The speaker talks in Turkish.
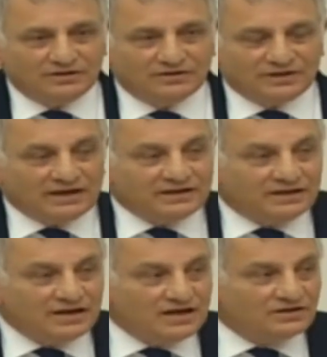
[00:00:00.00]

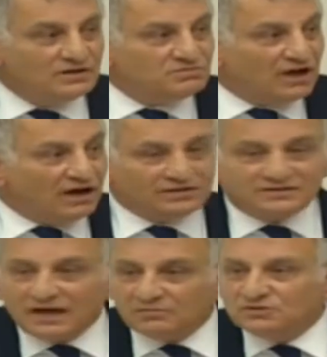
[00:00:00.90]
Yani kimse artık
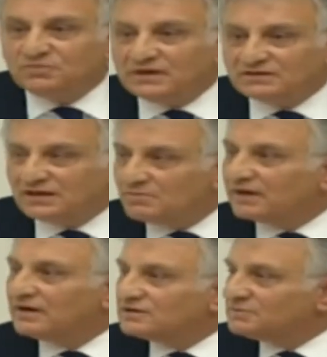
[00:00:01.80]
serbest piyasa
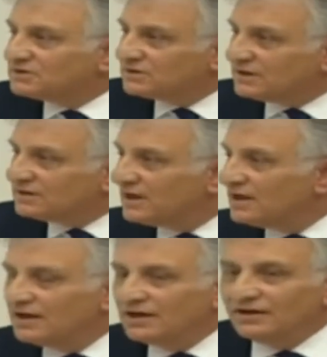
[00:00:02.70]
mekanizmasının
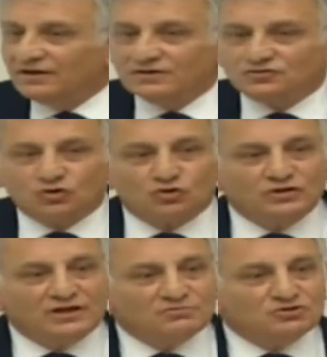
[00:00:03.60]
e,
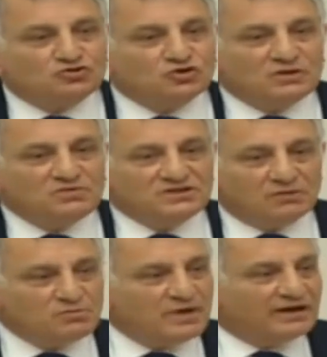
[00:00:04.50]
sorunlarımızı
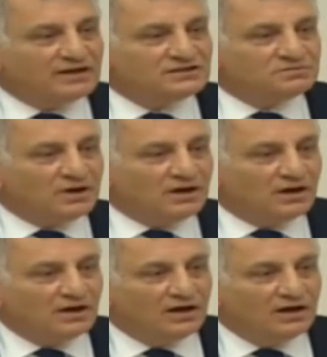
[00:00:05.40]
çözebilecek bir
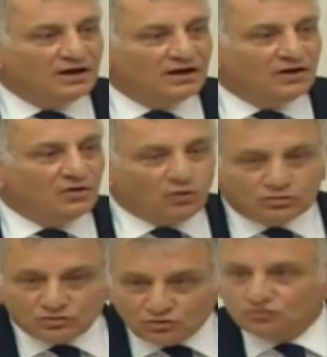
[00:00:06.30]
mekanizma
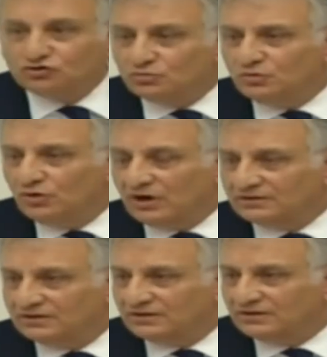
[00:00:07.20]
olduğunu düşünmüyor
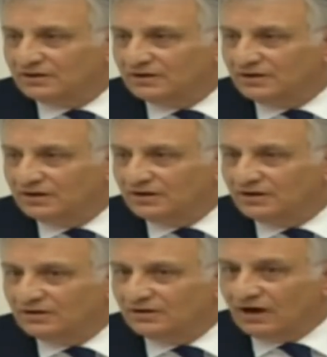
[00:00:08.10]
artık.
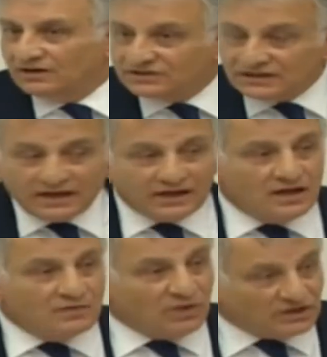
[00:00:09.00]
Aksine
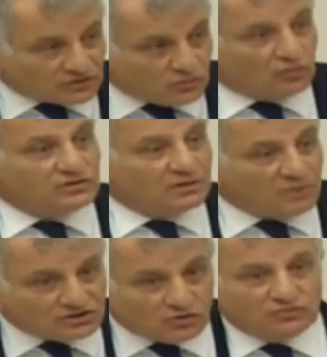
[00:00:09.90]
başka yollar,
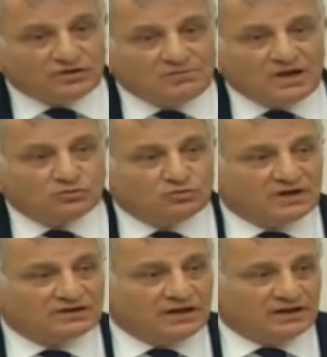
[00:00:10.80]
başka yöntemler
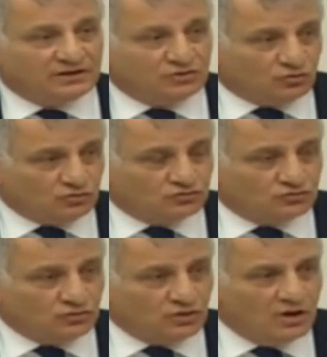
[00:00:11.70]
bulmak gerektiğini
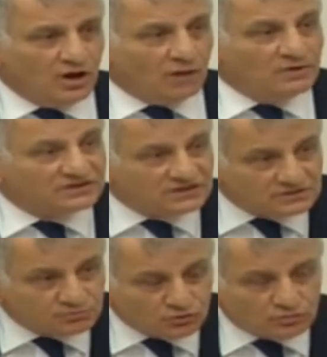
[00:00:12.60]
konuşuyor. Ama
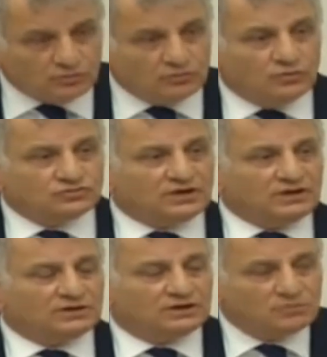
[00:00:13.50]
siz bu
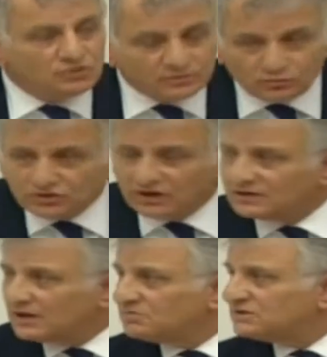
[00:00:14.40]
üstelik 2023'e
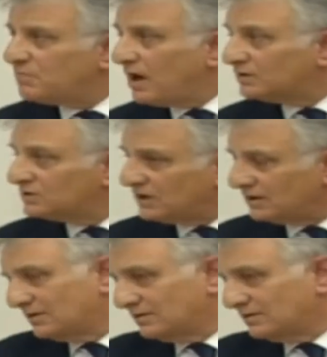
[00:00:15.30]
kadar bizi bağlayacak